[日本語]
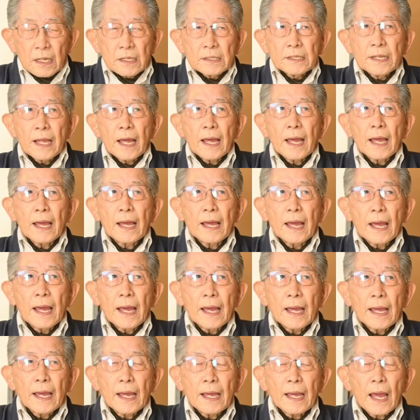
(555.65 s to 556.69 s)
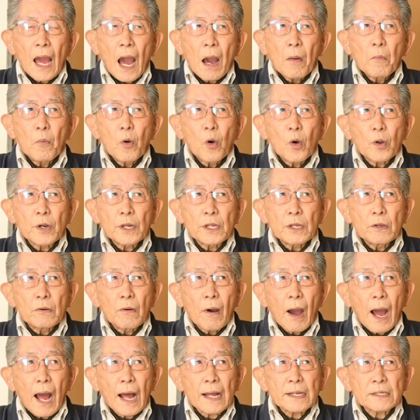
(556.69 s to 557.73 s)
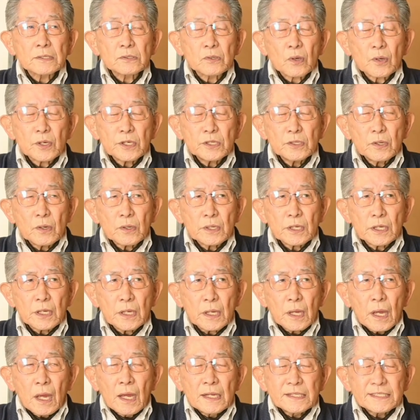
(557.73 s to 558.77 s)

で、ヤモリは時々チ